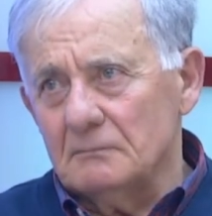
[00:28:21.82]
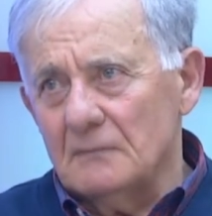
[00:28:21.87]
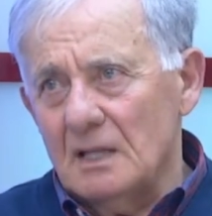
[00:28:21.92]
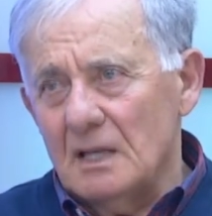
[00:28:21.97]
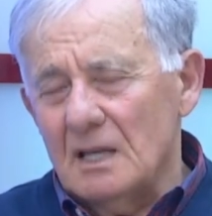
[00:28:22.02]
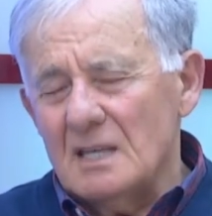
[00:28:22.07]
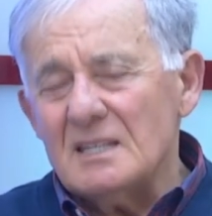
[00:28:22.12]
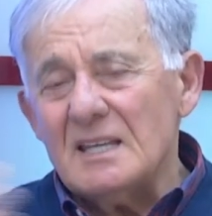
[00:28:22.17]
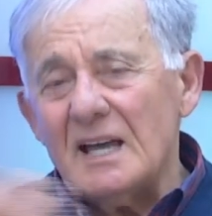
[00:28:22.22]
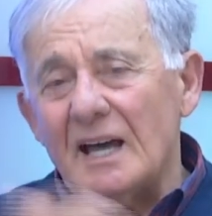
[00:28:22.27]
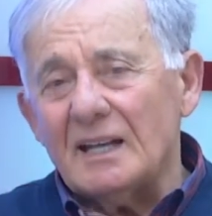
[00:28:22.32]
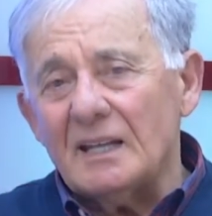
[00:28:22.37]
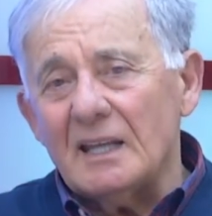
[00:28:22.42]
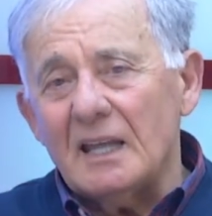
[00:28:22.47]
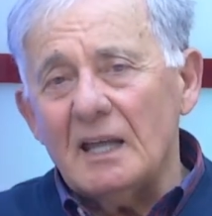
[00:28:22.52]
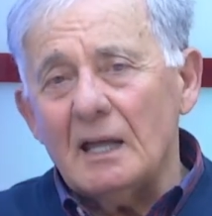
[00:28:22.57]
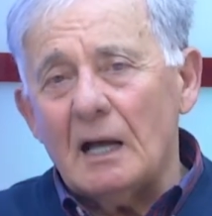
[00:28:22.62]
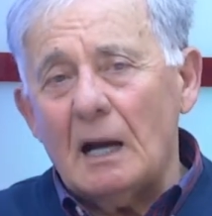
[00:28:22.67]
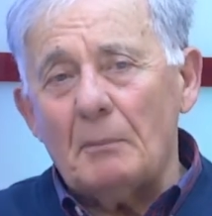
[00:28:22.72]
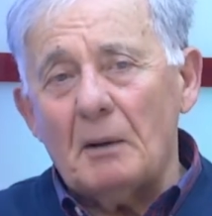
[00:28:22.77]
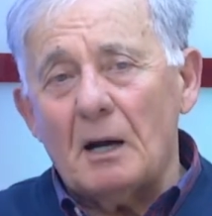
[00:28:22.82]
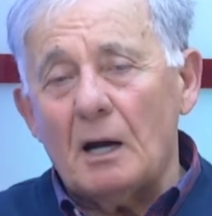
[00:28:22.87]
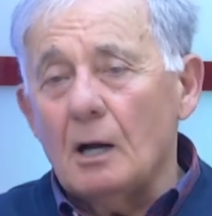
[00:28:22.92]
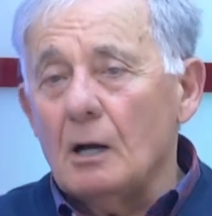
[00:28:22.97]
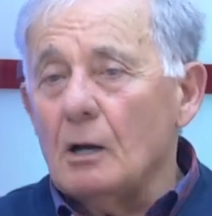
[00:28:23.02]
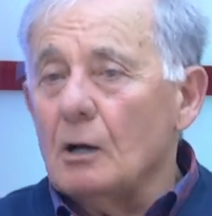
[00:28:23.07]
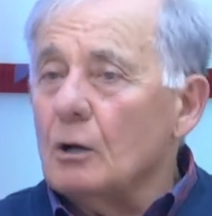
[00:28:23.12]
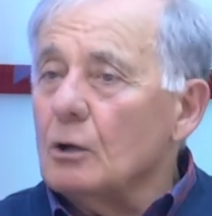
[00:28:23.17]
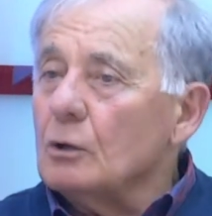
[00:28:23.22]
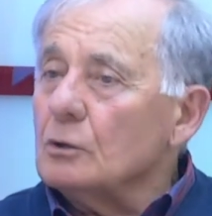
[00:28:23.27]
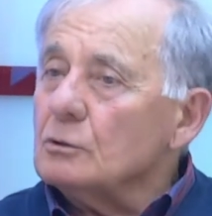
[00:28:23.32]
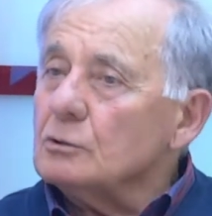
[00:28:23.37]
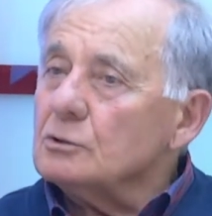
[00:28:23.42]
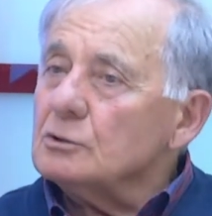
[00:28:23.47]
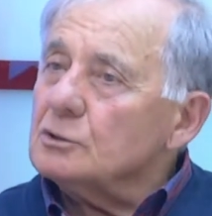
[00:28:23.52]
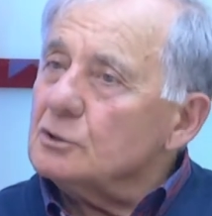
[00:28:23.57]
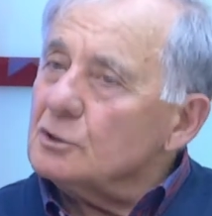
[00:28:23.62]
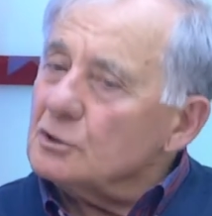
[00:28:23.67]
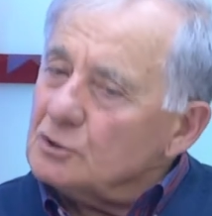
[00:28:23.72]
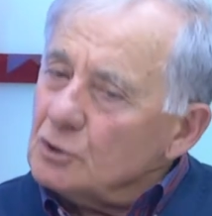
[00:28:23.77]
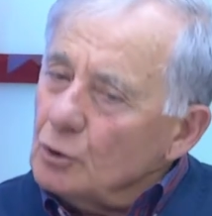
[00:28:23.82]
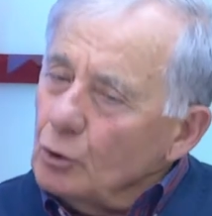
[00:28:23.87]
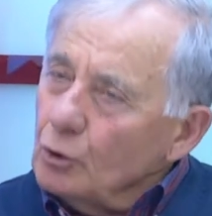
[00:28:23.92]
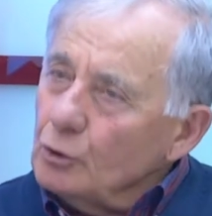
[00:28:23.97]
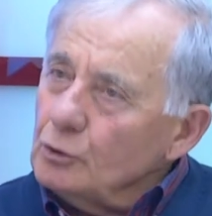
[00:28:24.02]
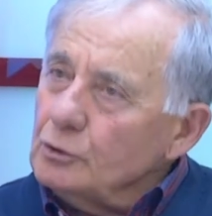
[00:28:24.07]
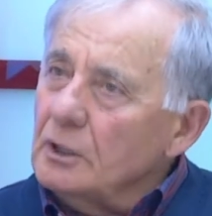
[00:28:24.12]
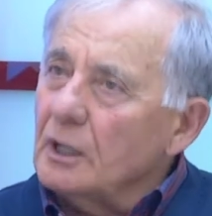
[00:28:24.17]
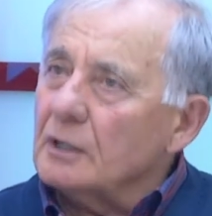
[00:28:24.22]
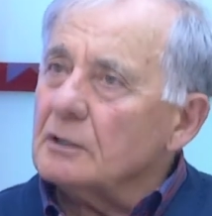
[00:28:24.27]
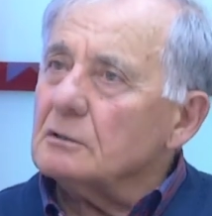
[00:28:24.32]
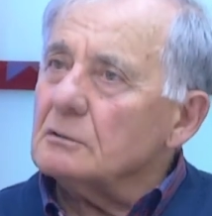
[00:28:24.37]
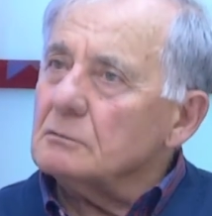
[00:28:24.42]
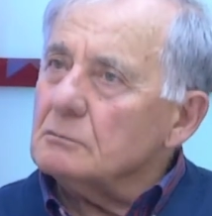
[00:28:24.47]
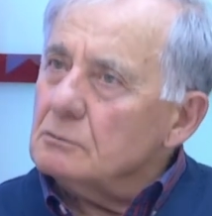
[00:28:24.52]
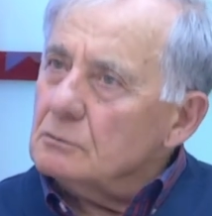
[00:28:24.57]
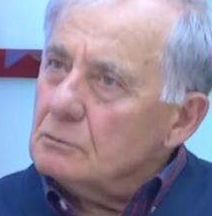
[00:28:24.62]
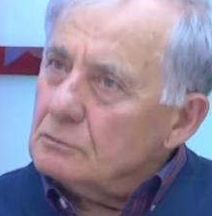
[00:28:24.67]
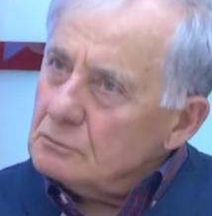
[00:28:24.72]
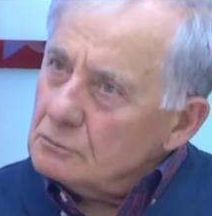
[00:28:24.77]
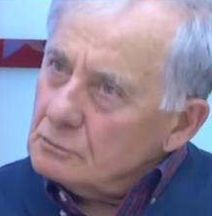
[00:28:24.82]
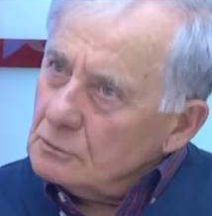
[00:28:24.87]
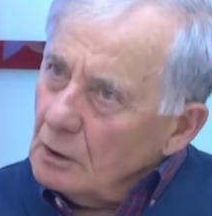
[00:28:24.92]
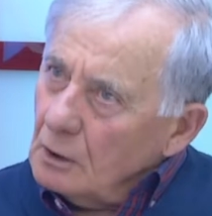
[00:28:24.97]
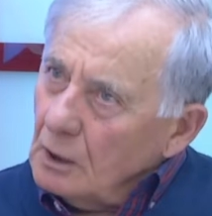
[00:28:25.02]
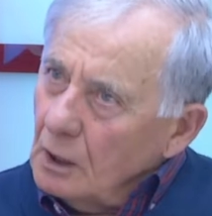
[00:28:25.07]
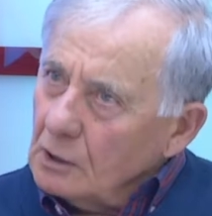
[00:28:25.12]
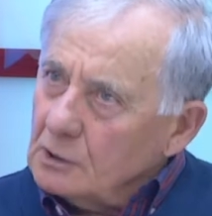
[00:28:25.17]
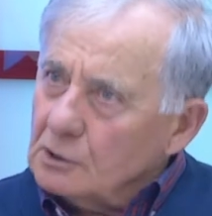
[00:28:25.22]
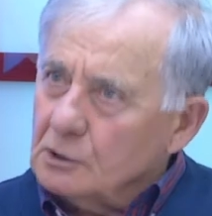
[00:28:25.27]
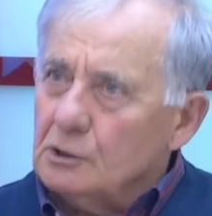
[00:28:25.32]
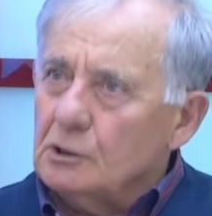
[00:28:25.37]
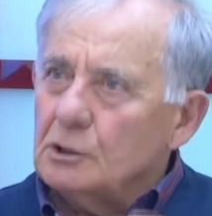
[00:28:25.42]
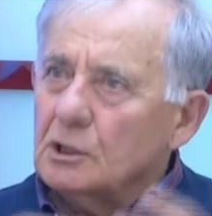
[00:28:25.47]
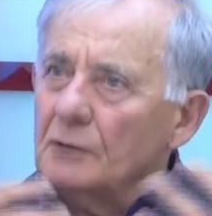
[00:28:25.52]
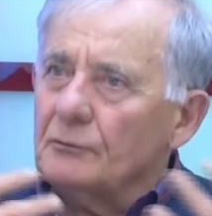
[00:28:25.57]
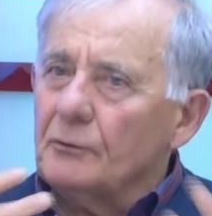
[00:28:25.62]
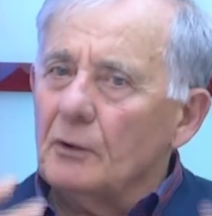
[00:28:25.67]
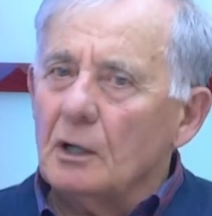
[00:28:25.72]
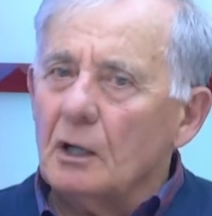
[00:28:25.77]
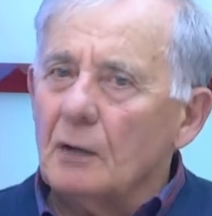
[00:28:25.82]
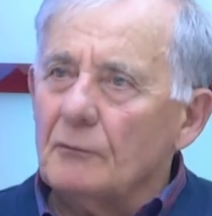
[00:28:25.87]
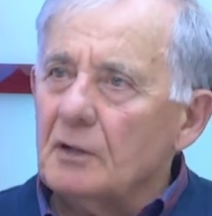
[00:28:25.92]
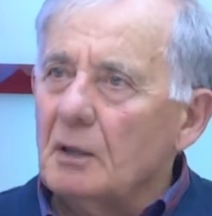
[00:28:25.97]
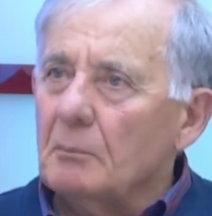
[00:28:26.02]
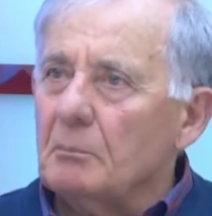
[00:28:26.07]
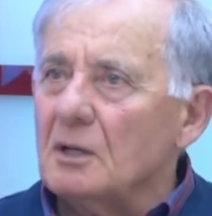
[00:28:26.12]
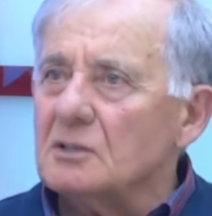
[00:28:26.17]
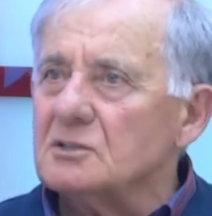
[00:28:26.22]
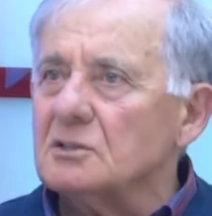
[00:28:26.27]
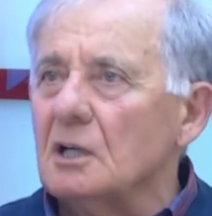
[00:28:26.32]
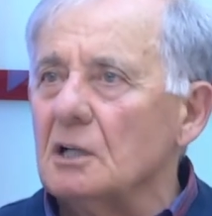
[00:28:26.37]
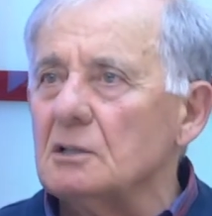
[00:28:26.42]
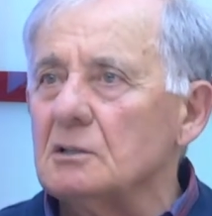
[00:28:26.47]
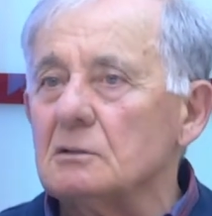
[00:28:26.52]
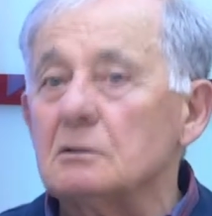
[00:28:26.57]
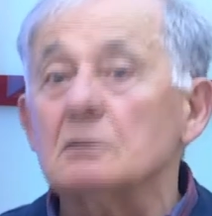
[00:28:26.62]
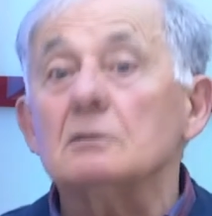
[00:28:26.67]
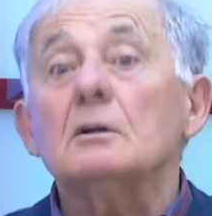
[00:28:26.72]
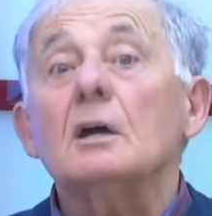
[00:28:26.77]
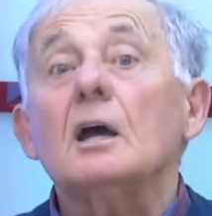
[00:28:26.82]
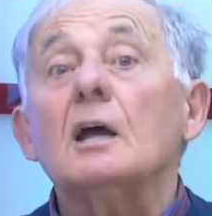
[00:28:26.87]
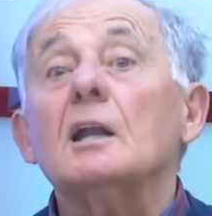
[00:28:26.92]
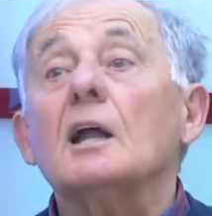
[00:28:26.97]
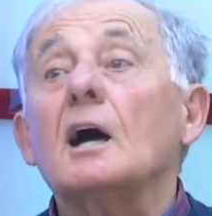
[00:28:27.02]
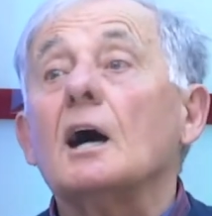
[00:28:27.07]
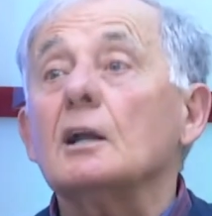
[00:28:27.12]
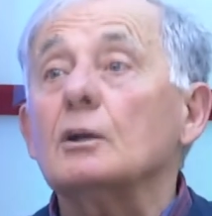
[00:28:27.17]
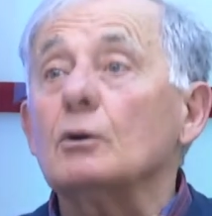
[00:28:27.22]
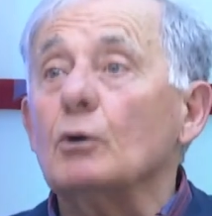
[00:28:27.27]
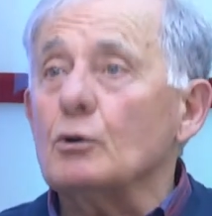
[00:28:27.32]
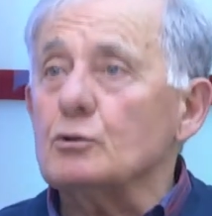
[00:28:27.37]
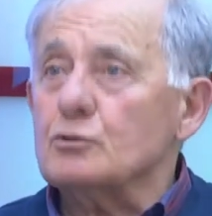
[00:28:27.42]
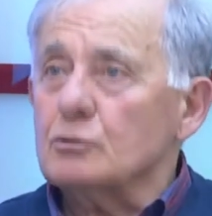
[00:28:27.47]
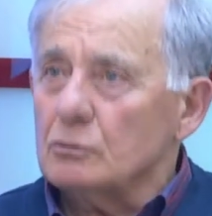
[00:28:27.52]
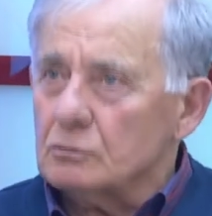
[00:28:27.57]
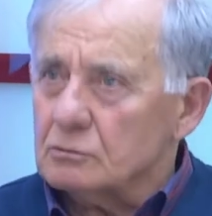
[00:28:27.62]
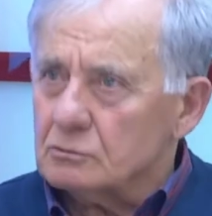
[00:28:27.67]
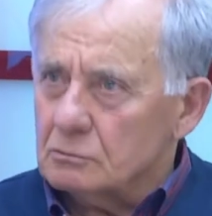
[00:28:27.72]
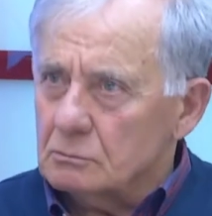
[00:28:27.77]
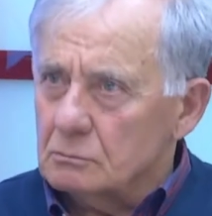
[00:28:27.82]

Yani he, ama yüzü oynar, hakkıyla falan filan maçı alır. Helali hoş olsun.